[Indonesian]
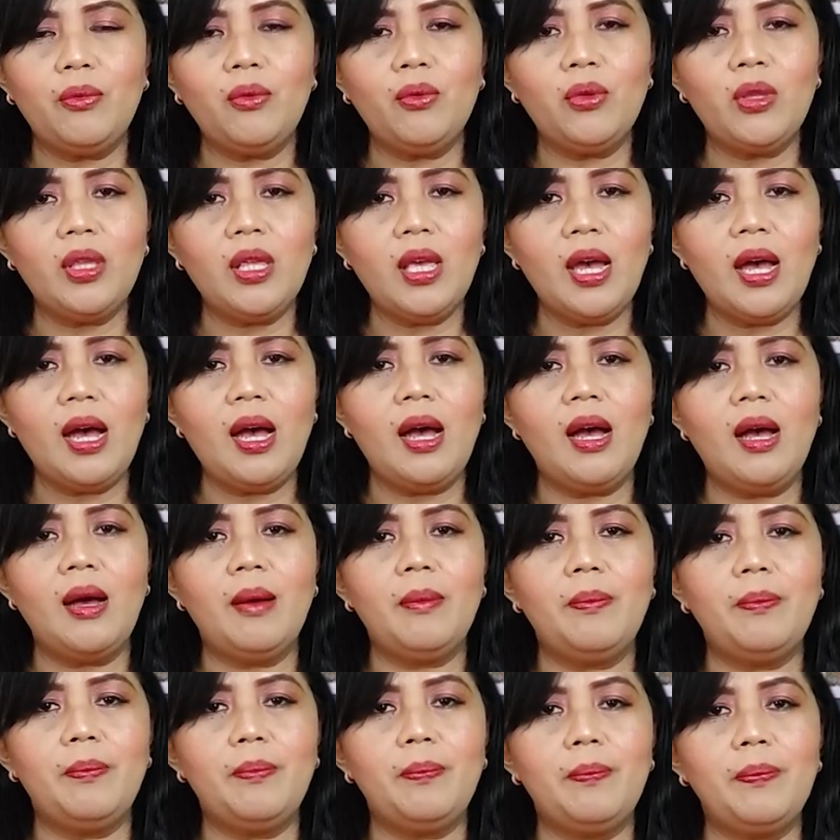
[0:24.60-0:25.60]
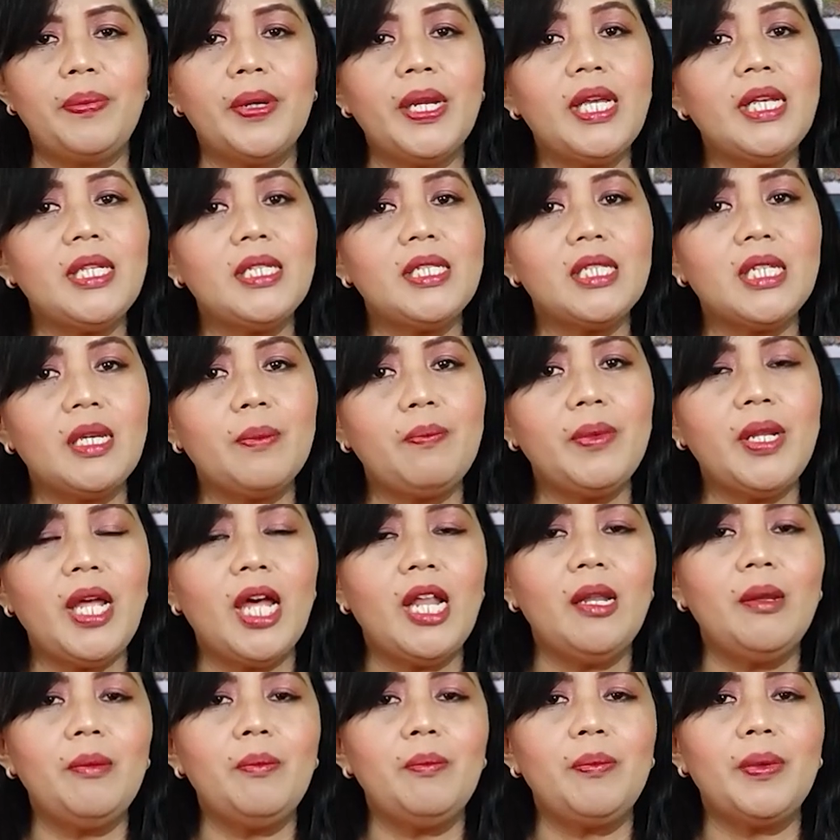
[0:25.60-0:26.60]
Punya prinsip
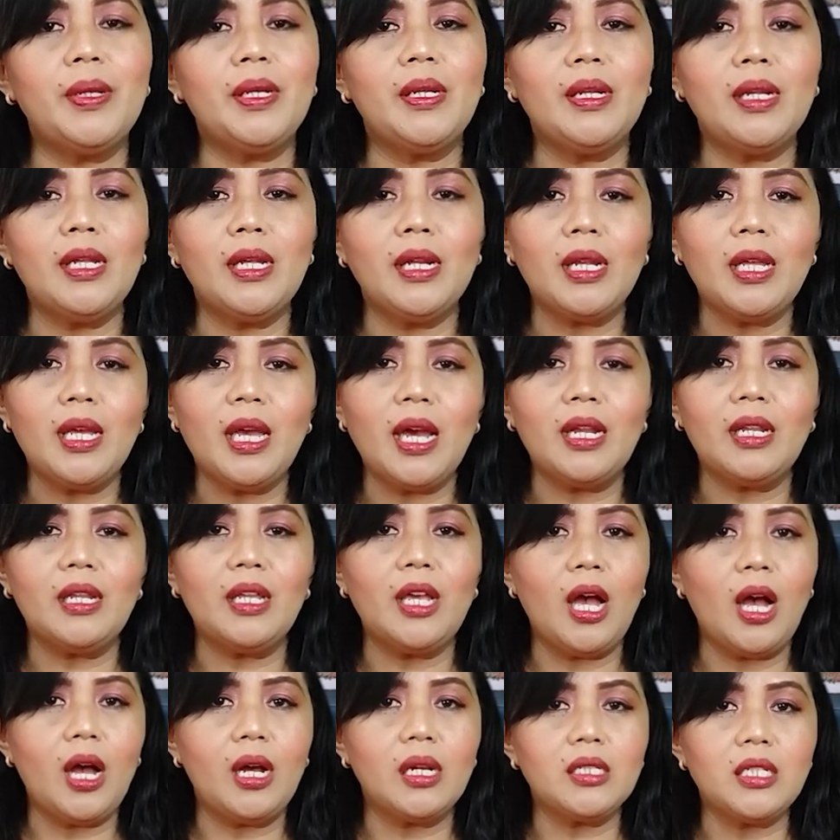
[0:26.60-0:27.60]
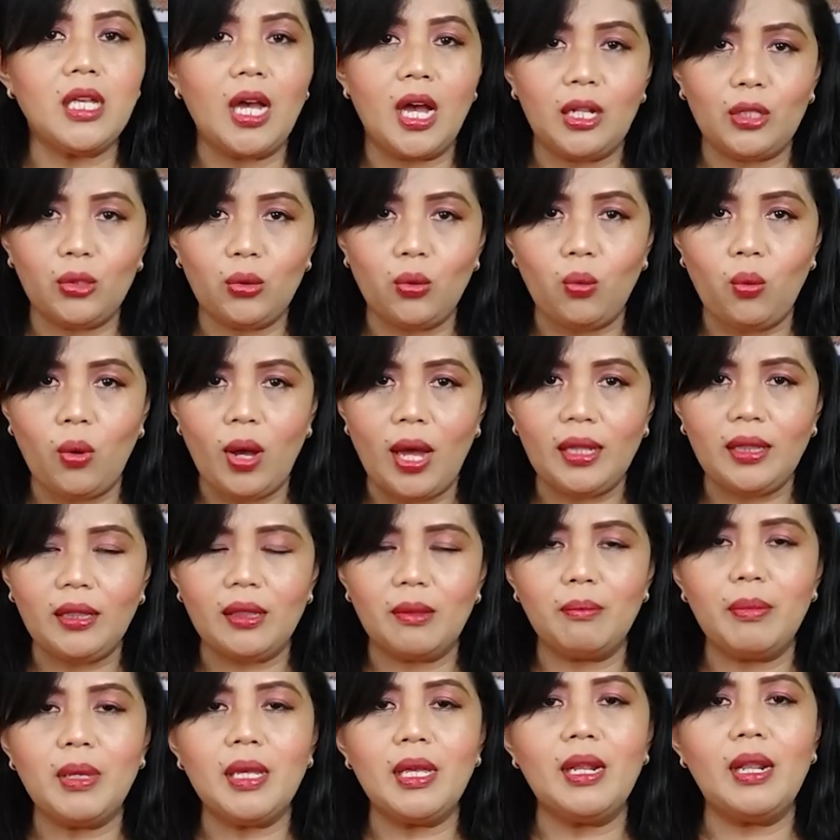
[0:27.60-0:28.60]
dan pendirian yang sangat kuat
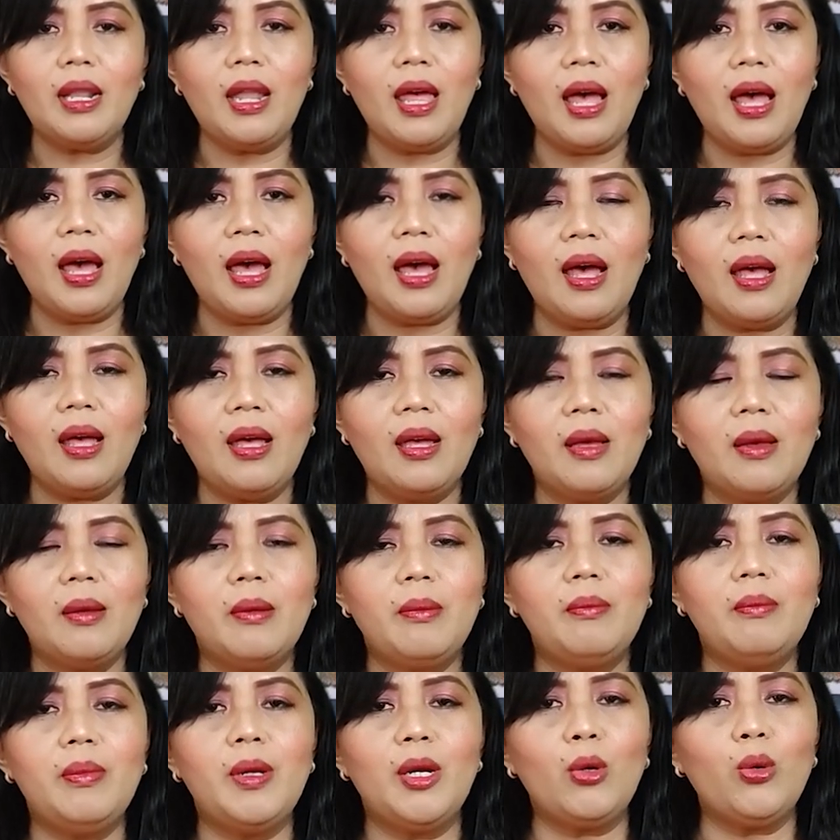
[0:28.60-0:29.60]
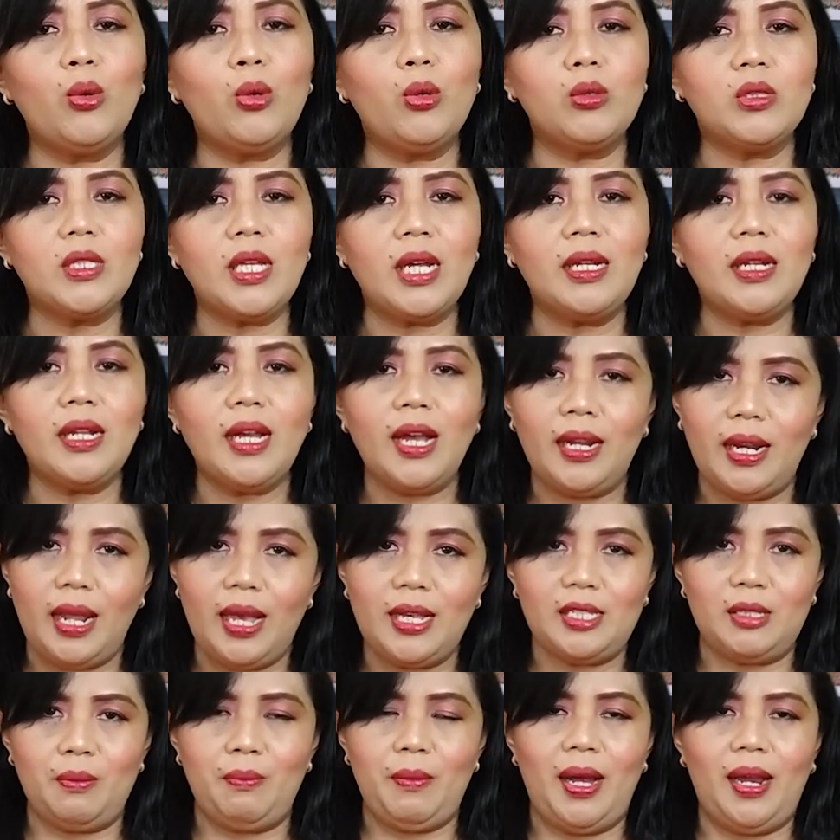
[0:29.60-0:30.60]
bila berurusan dengan
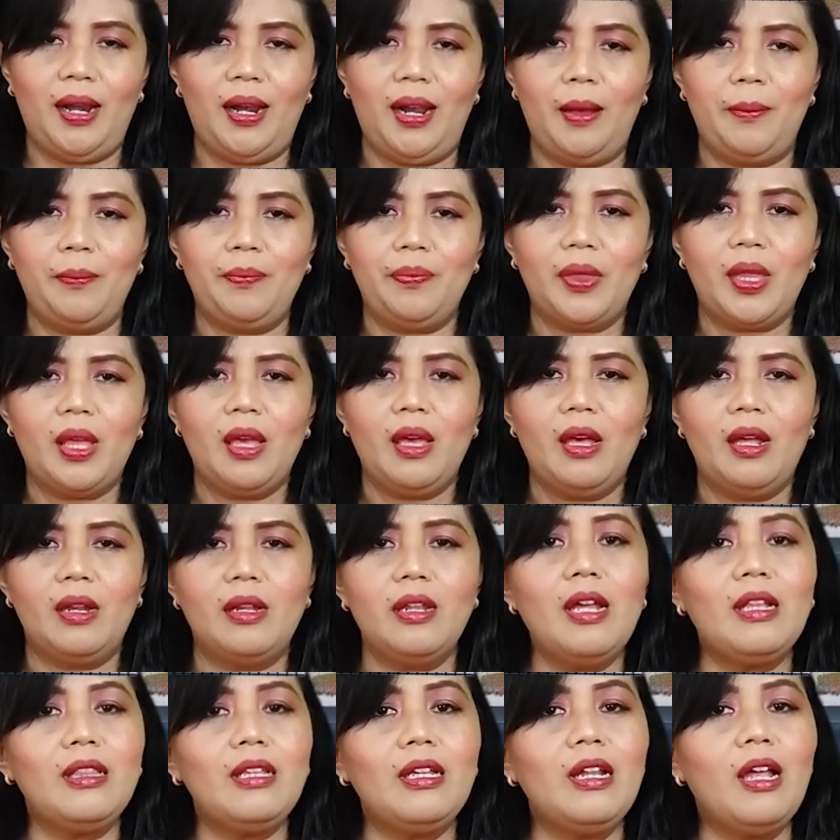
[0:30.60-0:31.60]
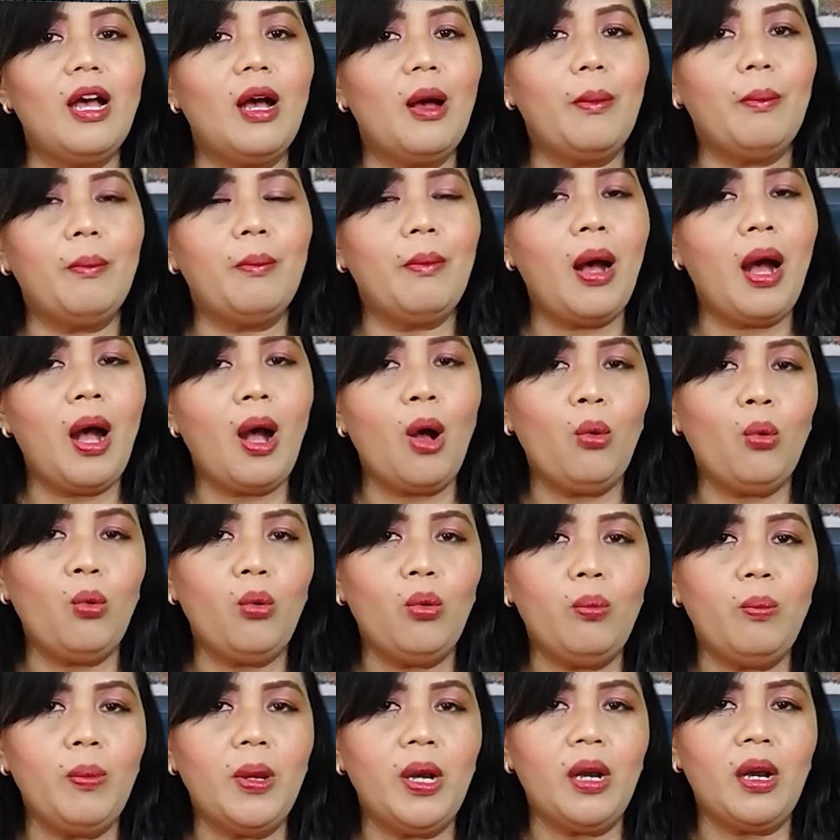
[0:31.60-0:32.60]
asmara. Dia tidak
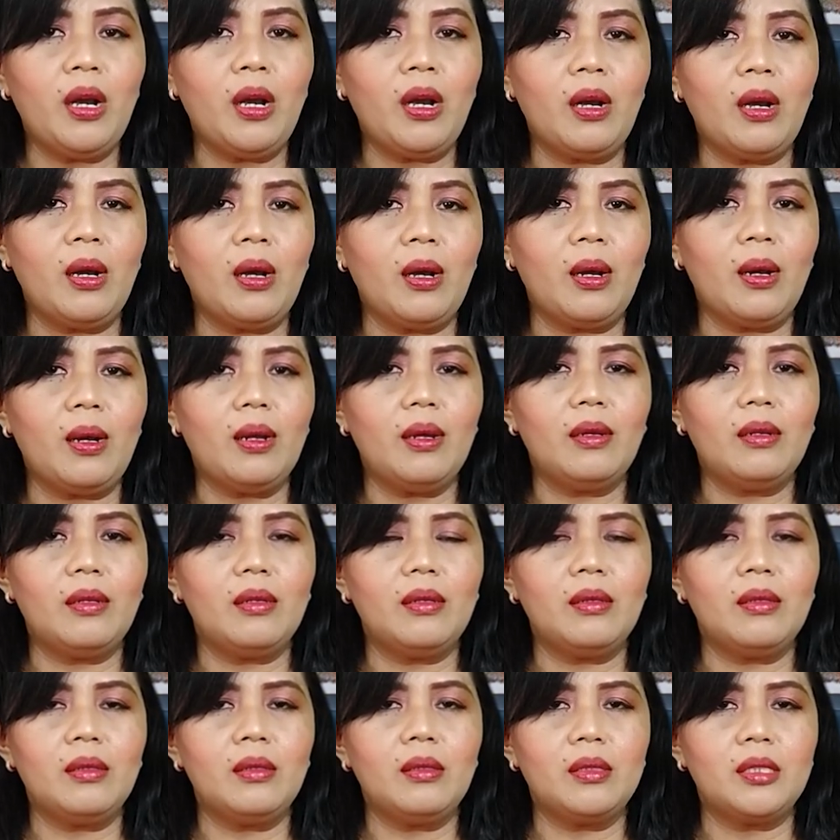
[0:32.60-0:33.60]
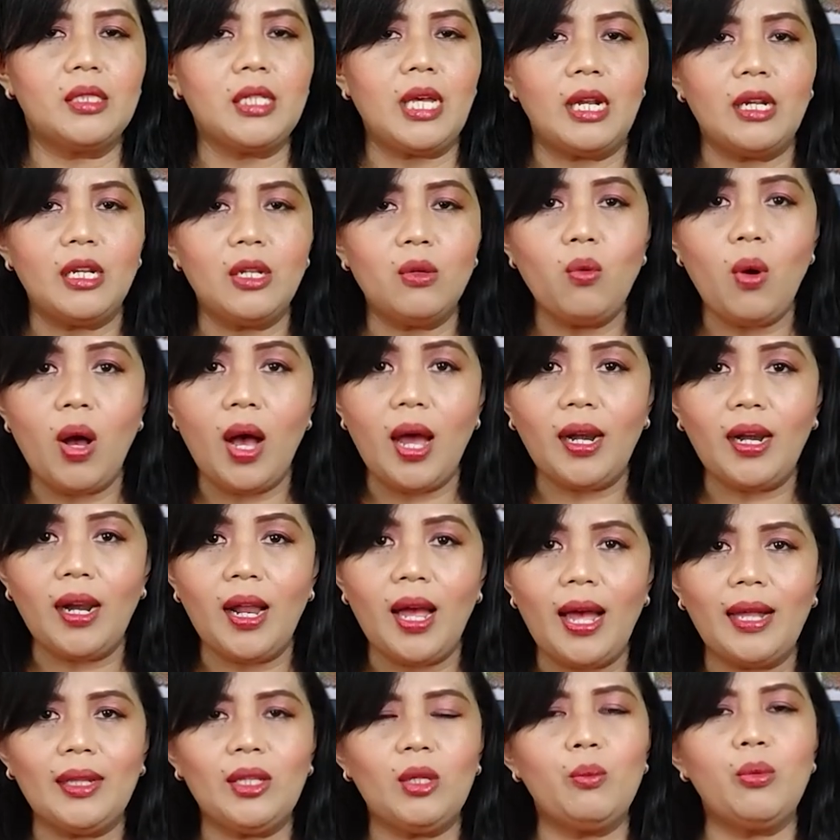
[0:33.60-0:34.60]
mau
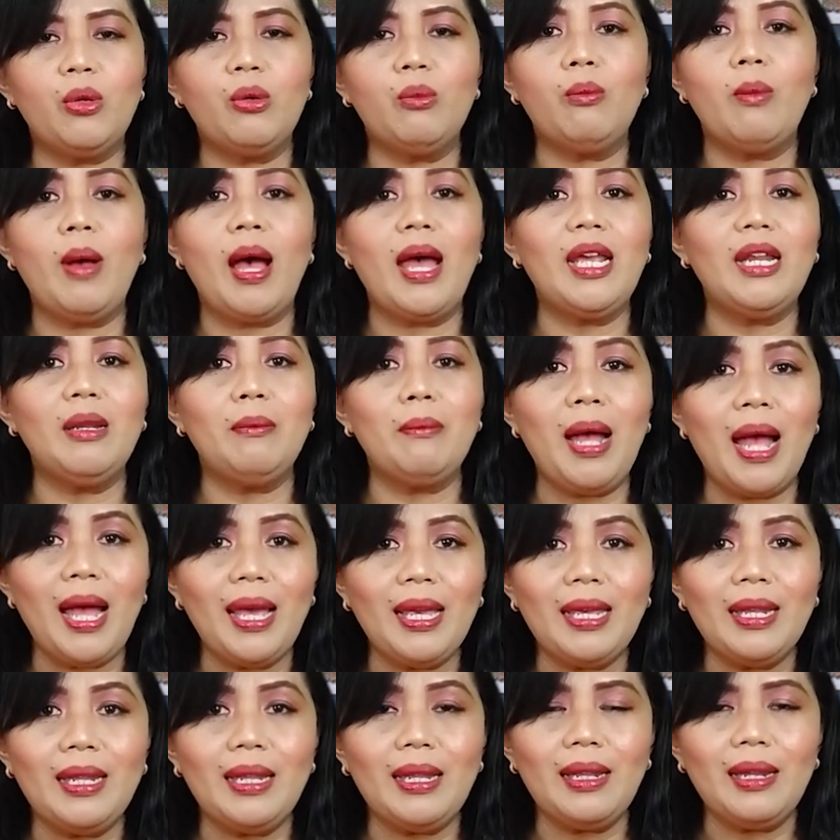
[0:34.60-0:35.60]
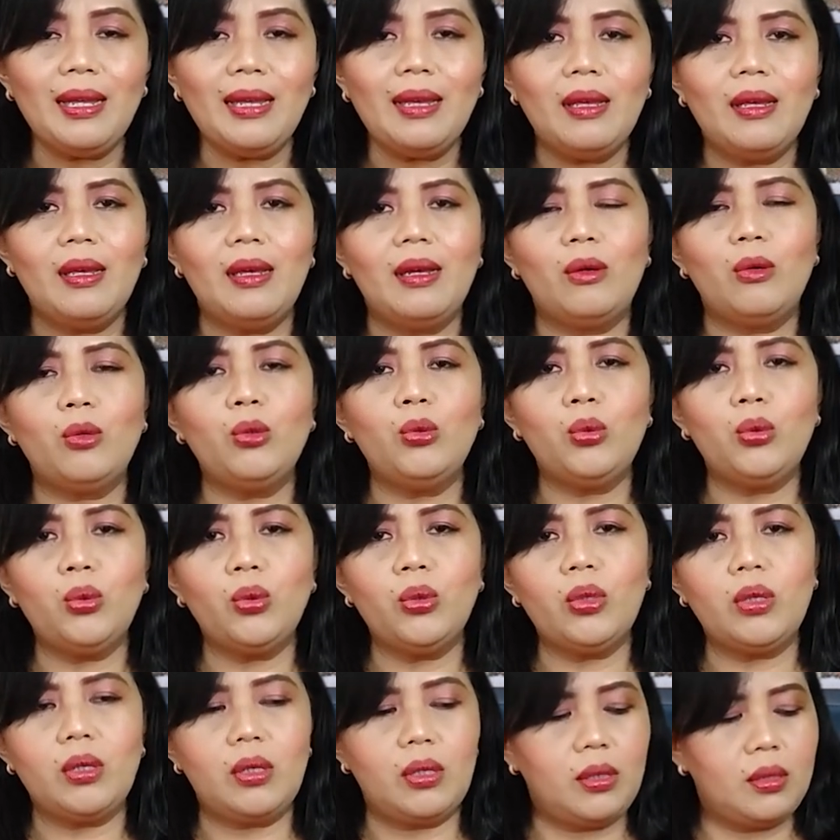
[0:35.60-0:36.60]
bersandiwara e, ataupun main-main
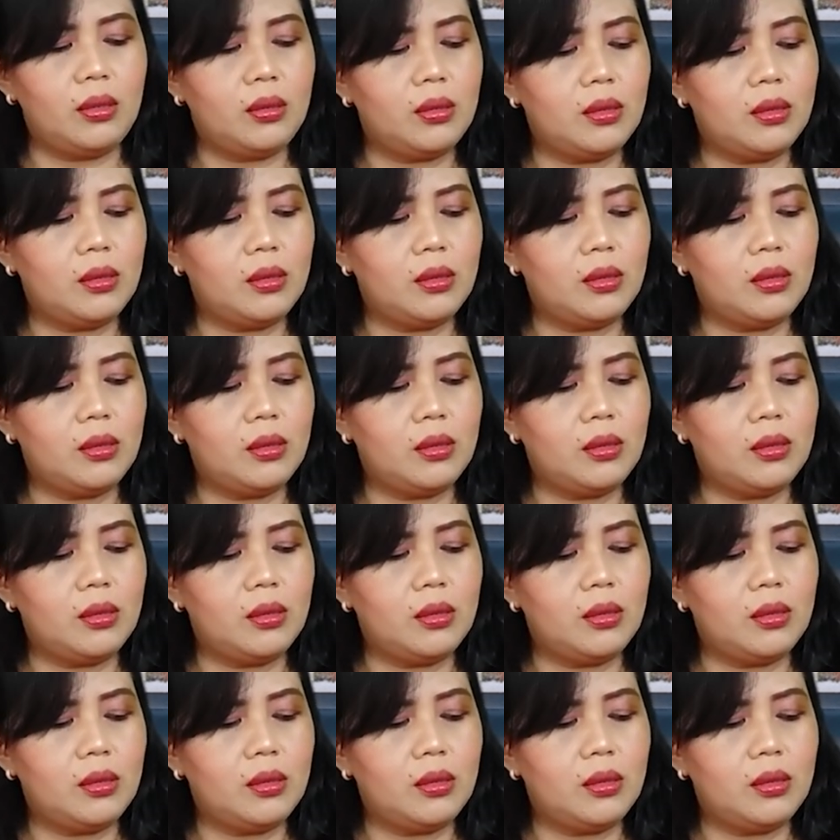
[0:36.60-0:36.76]
untuk